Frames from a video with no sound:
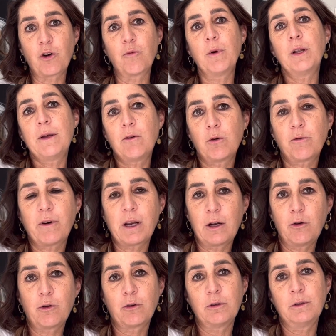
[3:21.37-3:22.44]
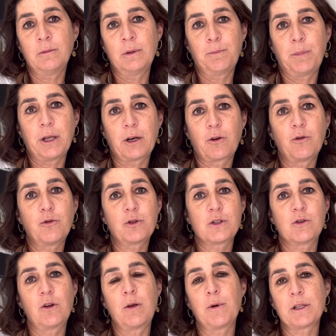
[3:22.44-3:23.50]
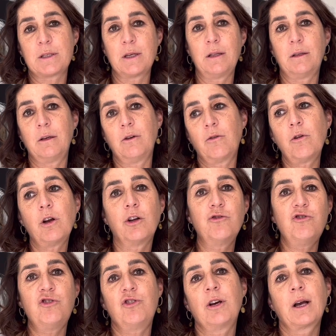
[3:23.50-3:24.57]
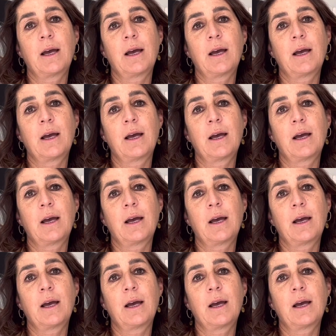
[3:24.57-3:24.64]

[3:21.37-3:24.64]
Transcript: come devono fare loro il percorso dei pazienti oncologici,